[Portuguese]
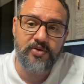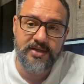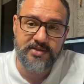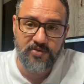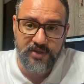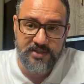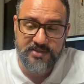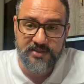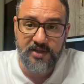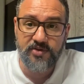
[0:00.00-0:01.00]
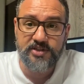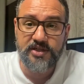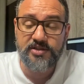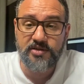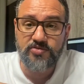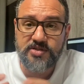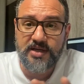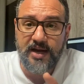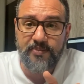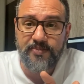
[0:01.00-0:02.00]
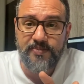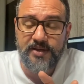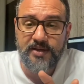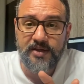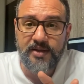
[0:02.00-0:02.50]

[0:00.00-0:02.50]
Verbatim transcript: dessa doença, então a gente não sabe,